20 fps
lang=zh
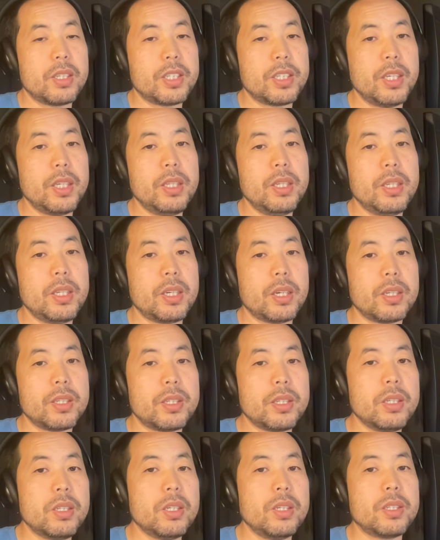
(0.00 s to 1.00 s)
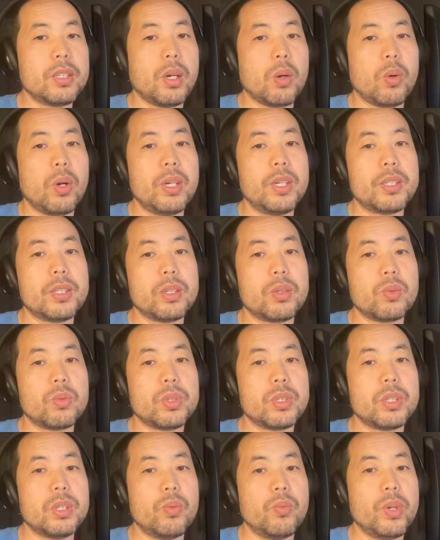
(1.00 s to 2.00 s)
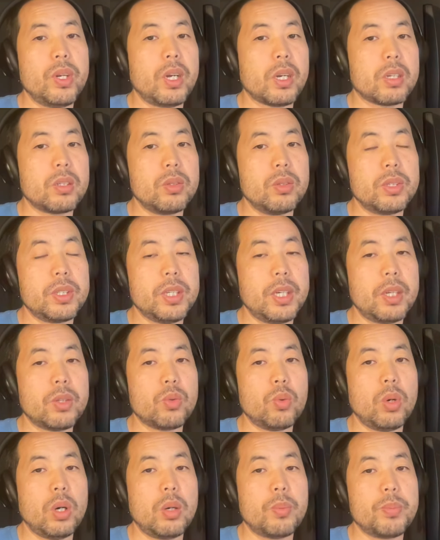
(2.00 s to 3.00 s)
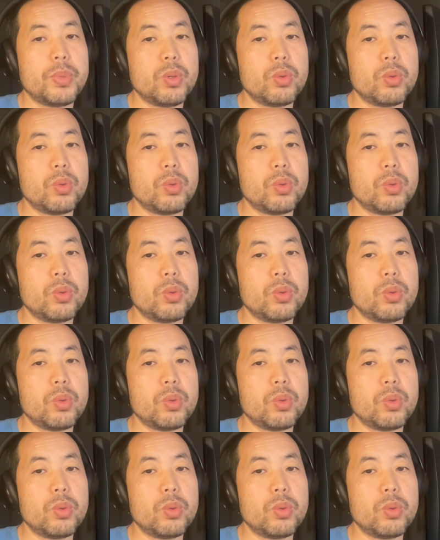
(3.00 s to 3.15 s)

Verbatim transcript: 的身体和精神相关的一些东西，未来更有前途啊。